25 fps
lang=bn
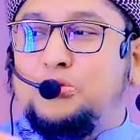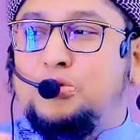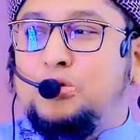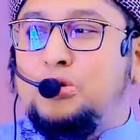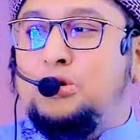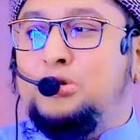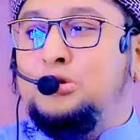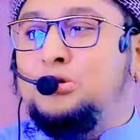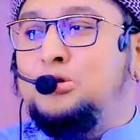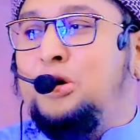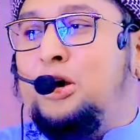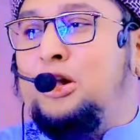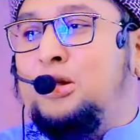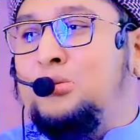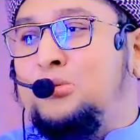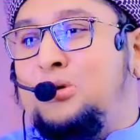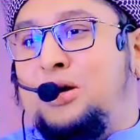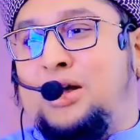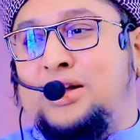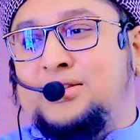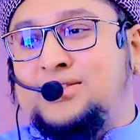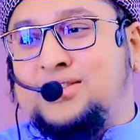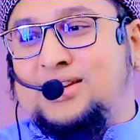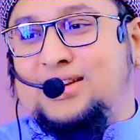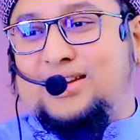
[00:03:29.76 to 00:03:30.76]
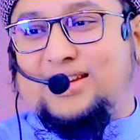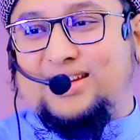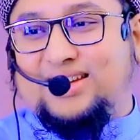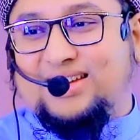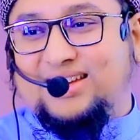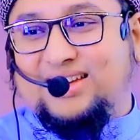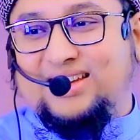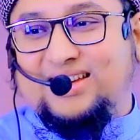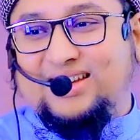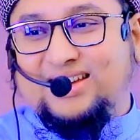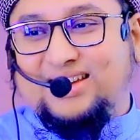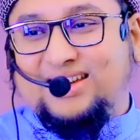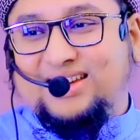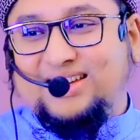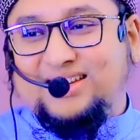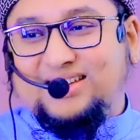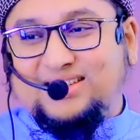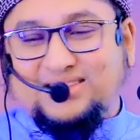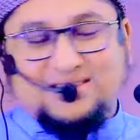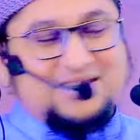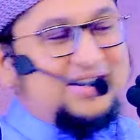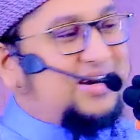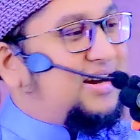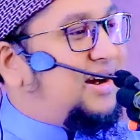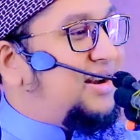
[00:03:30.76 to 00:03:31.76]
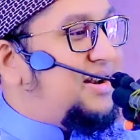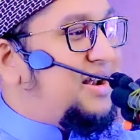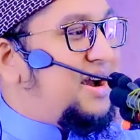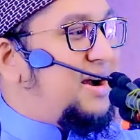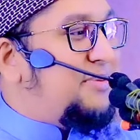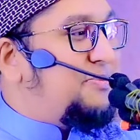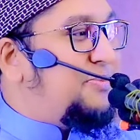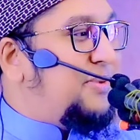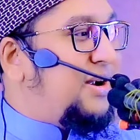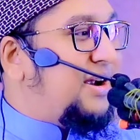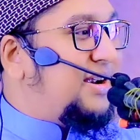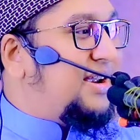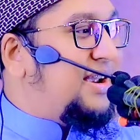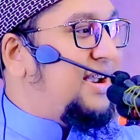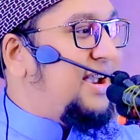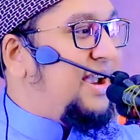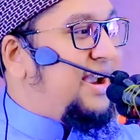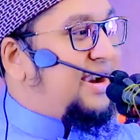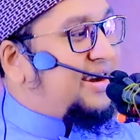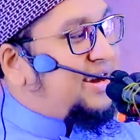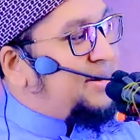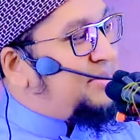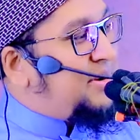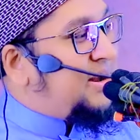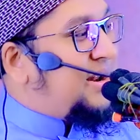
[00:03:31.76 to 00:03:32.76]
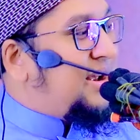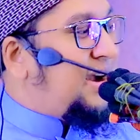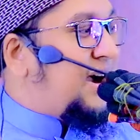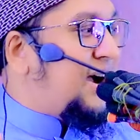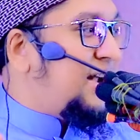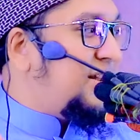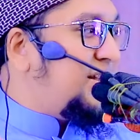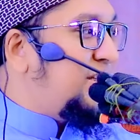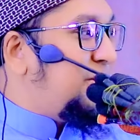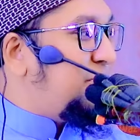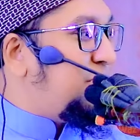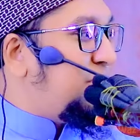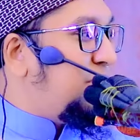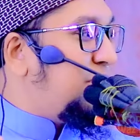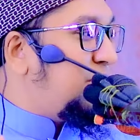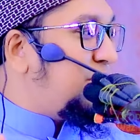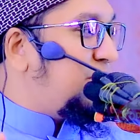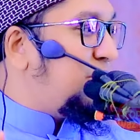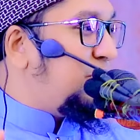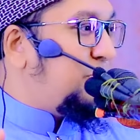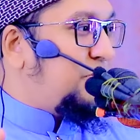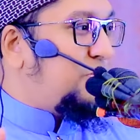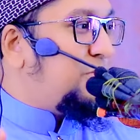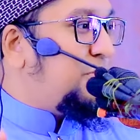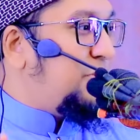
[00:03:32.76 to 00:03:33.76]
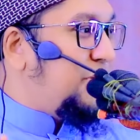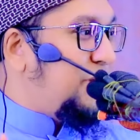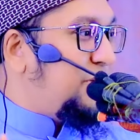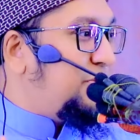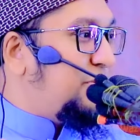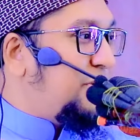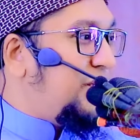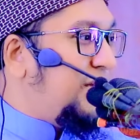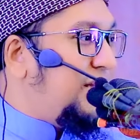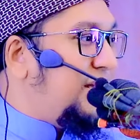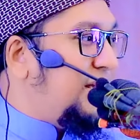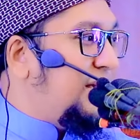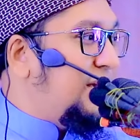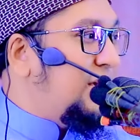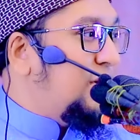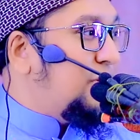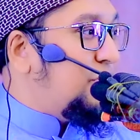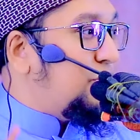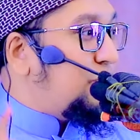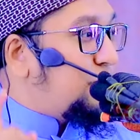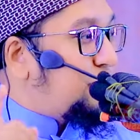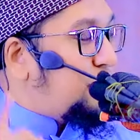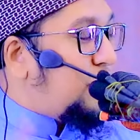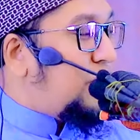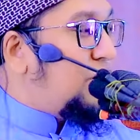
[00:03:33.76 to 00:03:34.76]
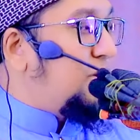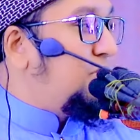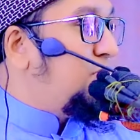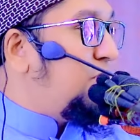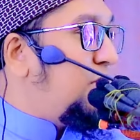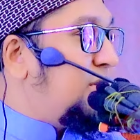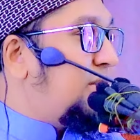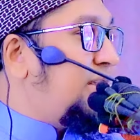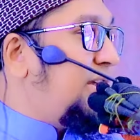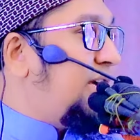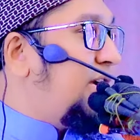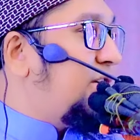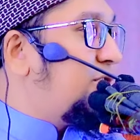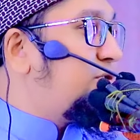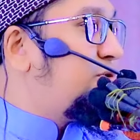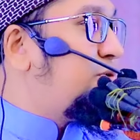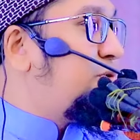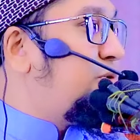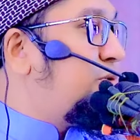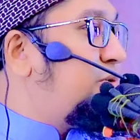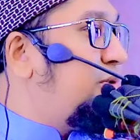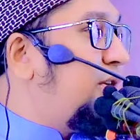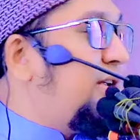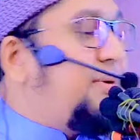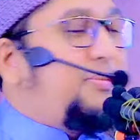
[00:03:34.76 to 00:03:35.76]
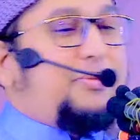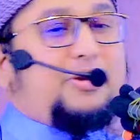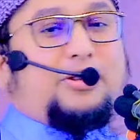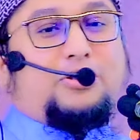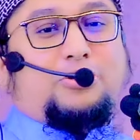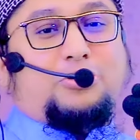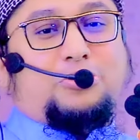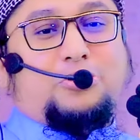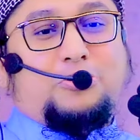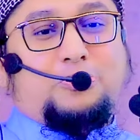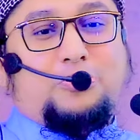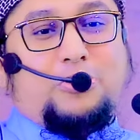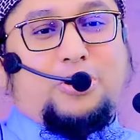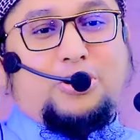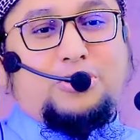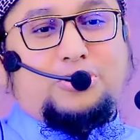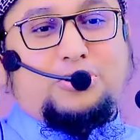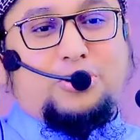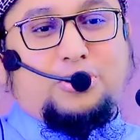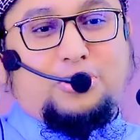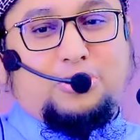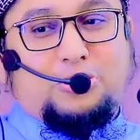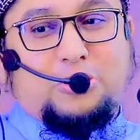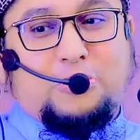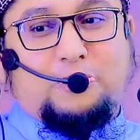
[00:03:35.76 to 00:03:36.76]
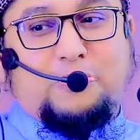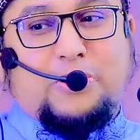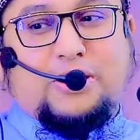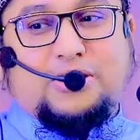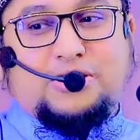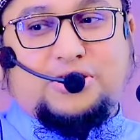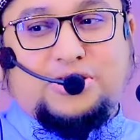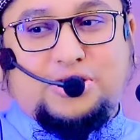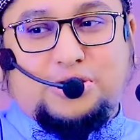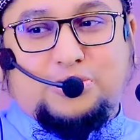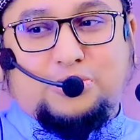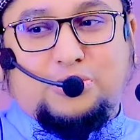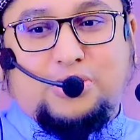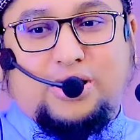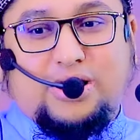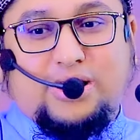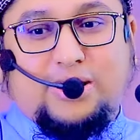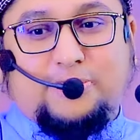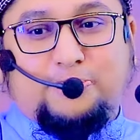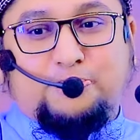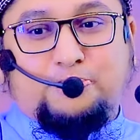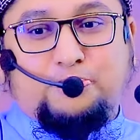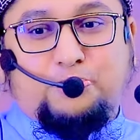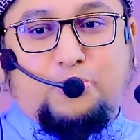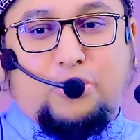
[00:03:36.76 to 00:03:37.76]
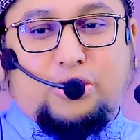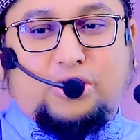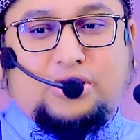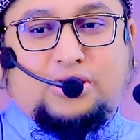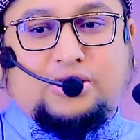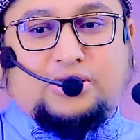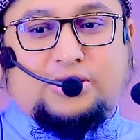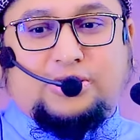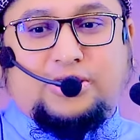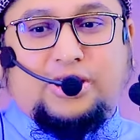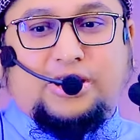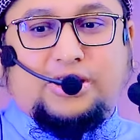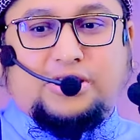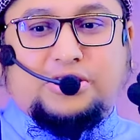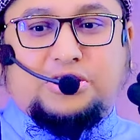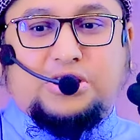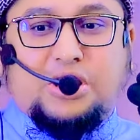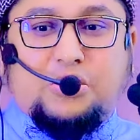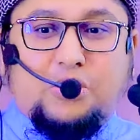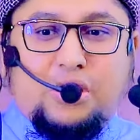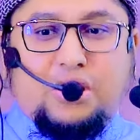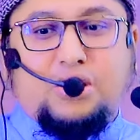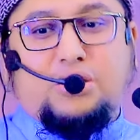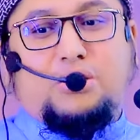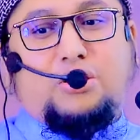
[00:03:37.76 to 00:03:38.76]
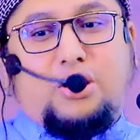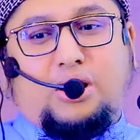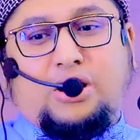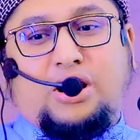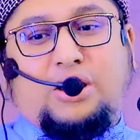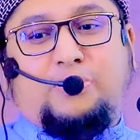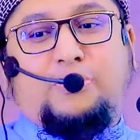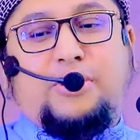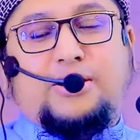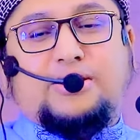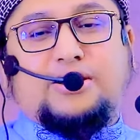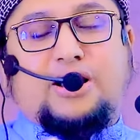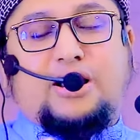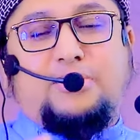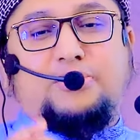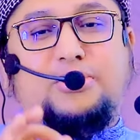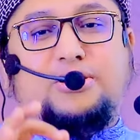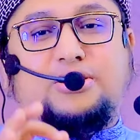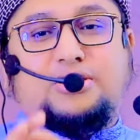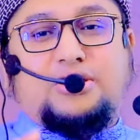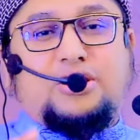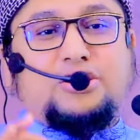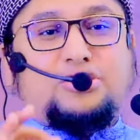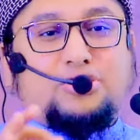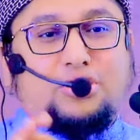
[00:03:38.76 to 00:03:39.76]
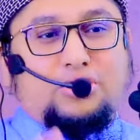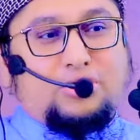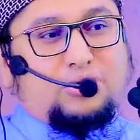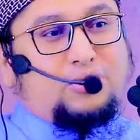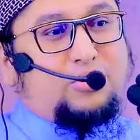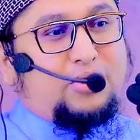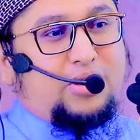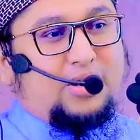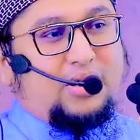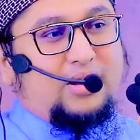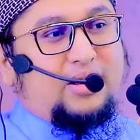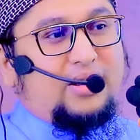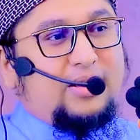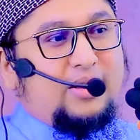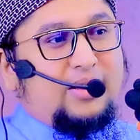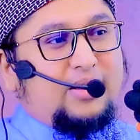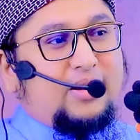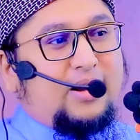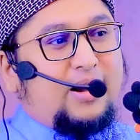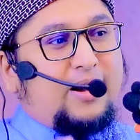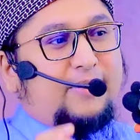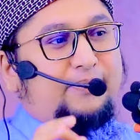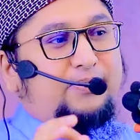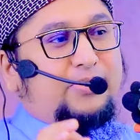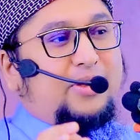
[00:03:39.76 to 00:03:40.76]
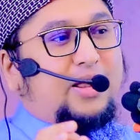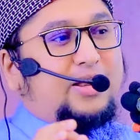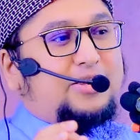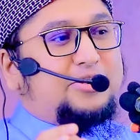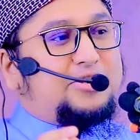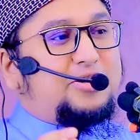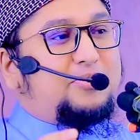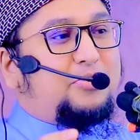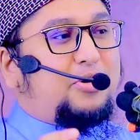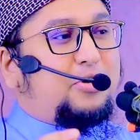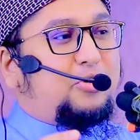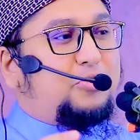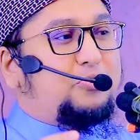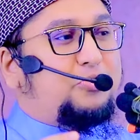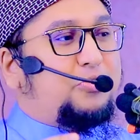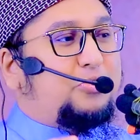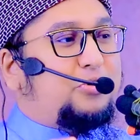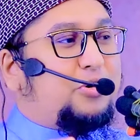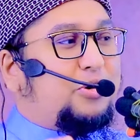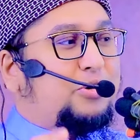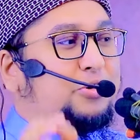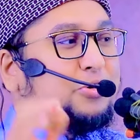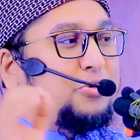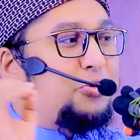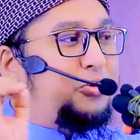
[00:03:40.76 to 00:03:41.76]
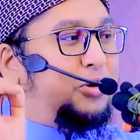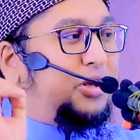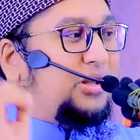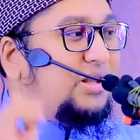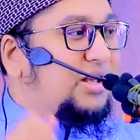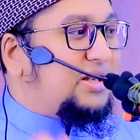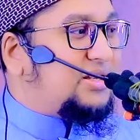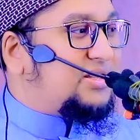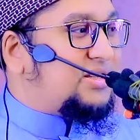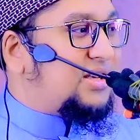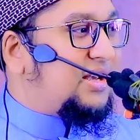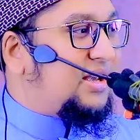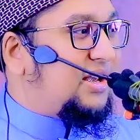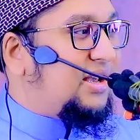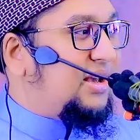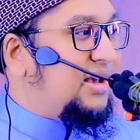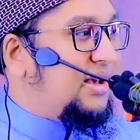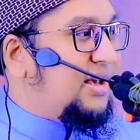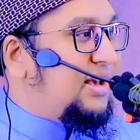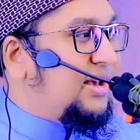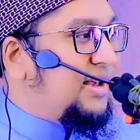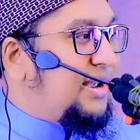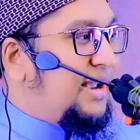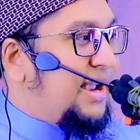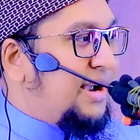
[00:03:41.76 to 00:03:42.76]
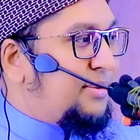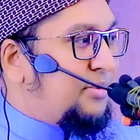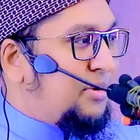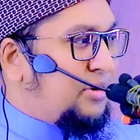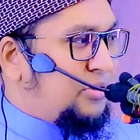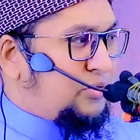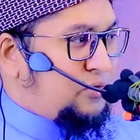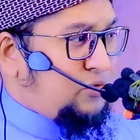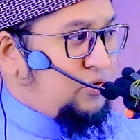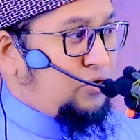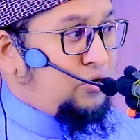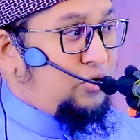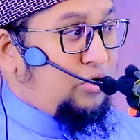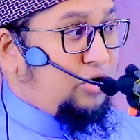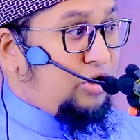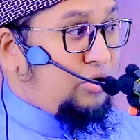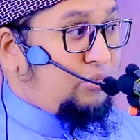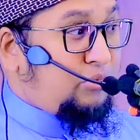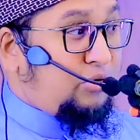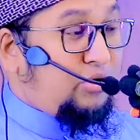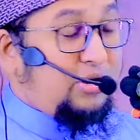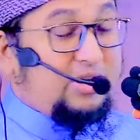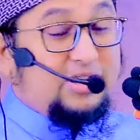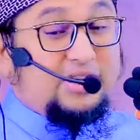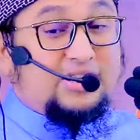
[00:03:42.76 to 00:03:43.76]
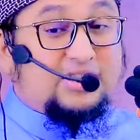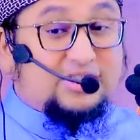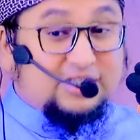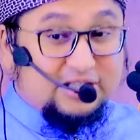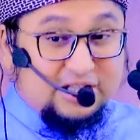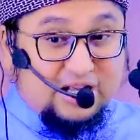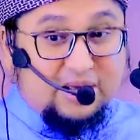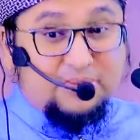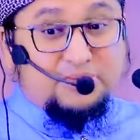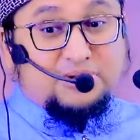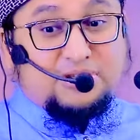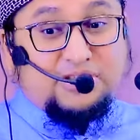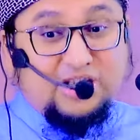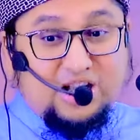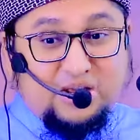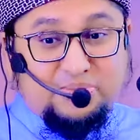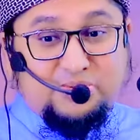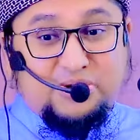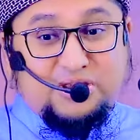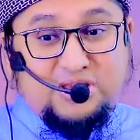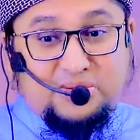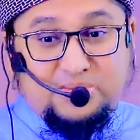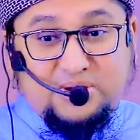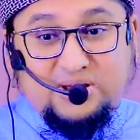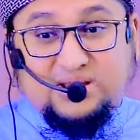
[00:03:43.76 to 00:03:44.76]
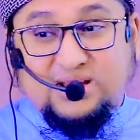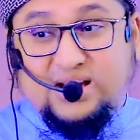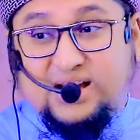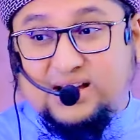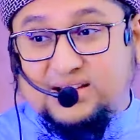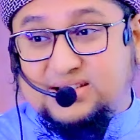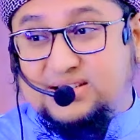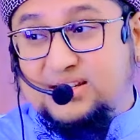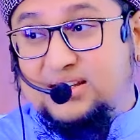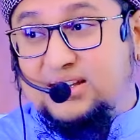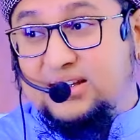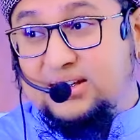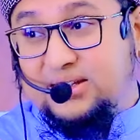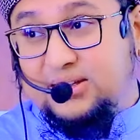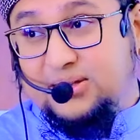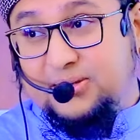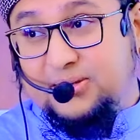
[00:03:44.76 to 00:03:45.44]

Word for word: কোন ধর্ম আছে যেখানে আপনাকে একেবারে হাতে করে করি করে জন্ম থেকে শুরু করে মৃত্যু পর্যন্ত পার্টিকুলারই প্রত্যেকটা অঙ্গনে বিচার বিশ্লেষণ করে আপনার জীবন উপকরণ তুলে দিচ্ছে এমন কোন ধর্ম ইসলাম সারা পৃথিবীতে আছে